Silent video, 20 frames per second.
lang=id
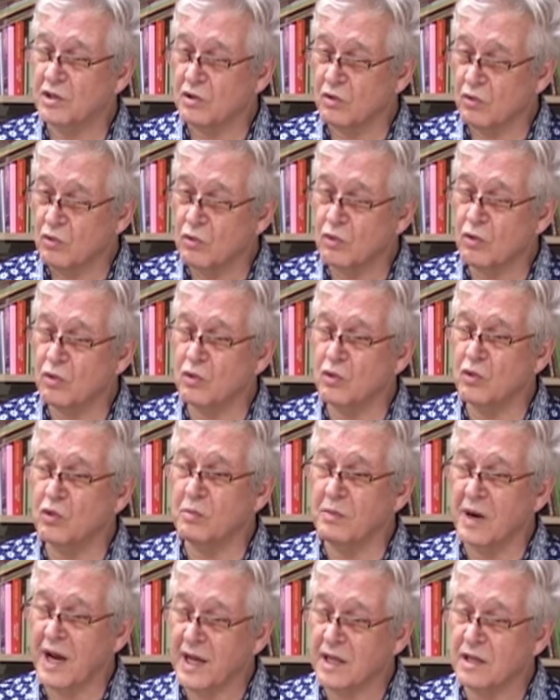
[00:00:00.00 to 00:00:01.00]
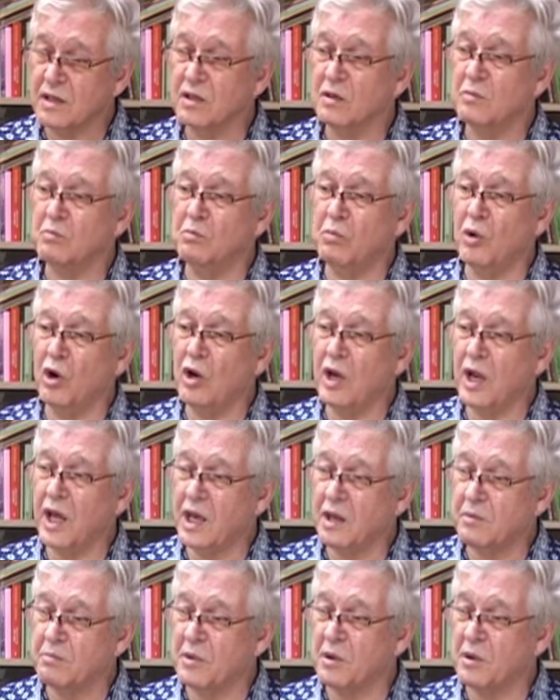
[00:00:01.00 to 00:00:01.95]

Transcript: seluruh umat boleh